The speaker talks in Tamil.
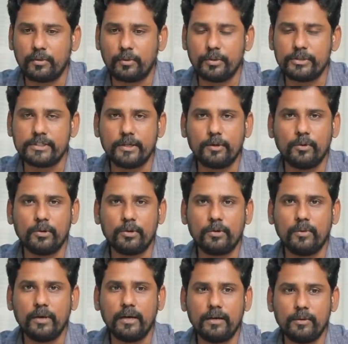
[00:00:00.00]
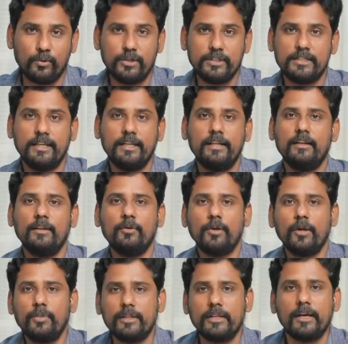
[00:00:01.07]
குடிசையை கொளுத்துவாங்க குடிசை எறிகிறத கூட
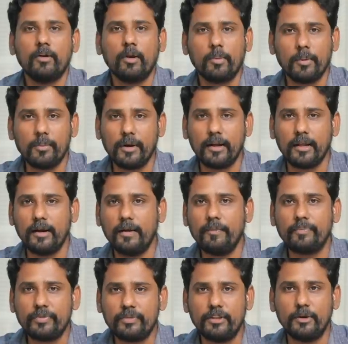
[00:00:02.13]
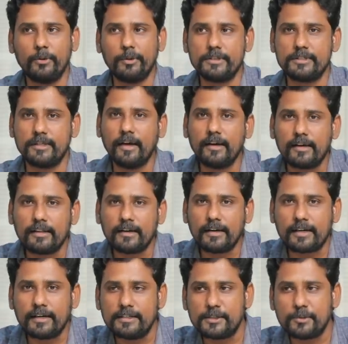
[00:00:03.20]
பற்றி கவலைப்பட மாட்டாங்க தன்னுடைய
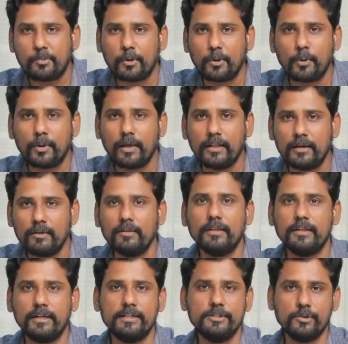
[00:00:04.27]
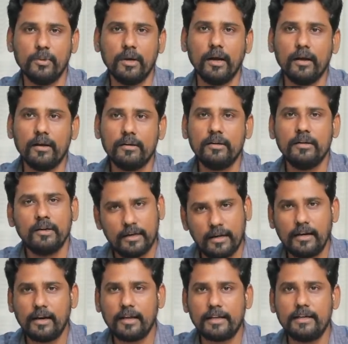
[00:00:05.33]
சான்றிதழ் கிழிச்சு போடக்கூடாதுன்னு வந்து கெஞ்சுவாங்க
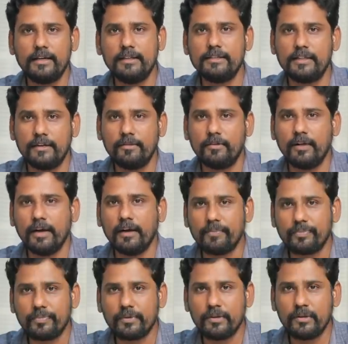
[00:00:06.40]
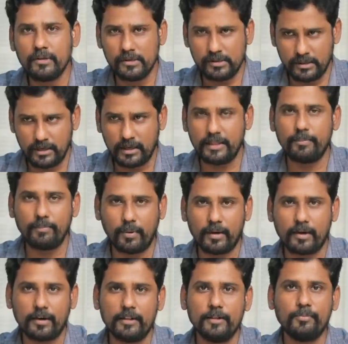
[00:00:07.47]
ஆனால் கிழி தெரிவாங்க அது
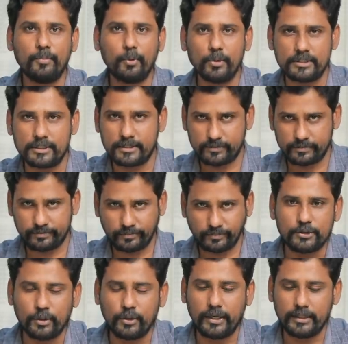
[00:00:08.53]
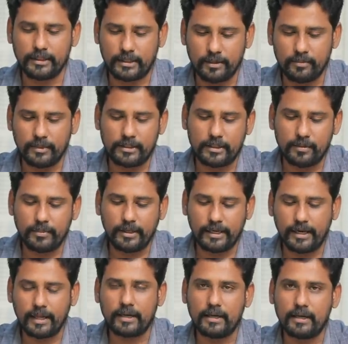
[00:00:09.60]
பண்ணுறது போலீஸ் ஸோ இங்கே திரும்ப திரும்ப
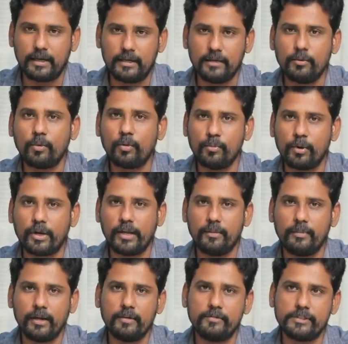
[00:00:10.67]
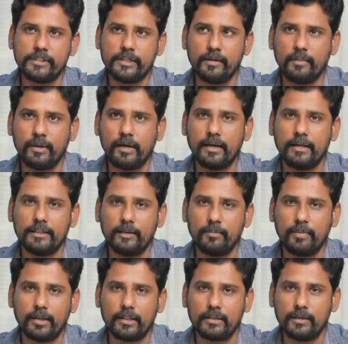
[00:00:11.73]
எனக்கு ஒரு முக்கியமான விஷயமாக இந்த
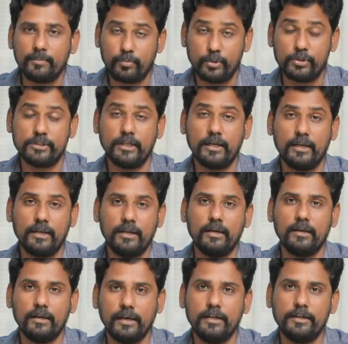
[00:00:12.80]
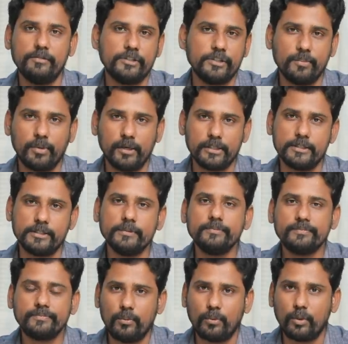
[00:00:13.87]
படத்தில் புதுசாக ரெண்டு விஷயம் பட்டுச்சு
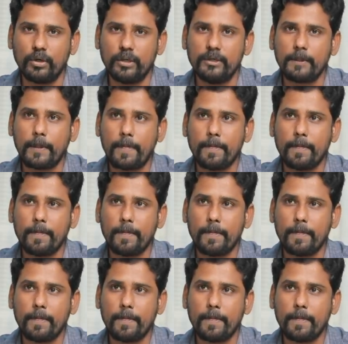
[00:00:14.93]
ஒன்று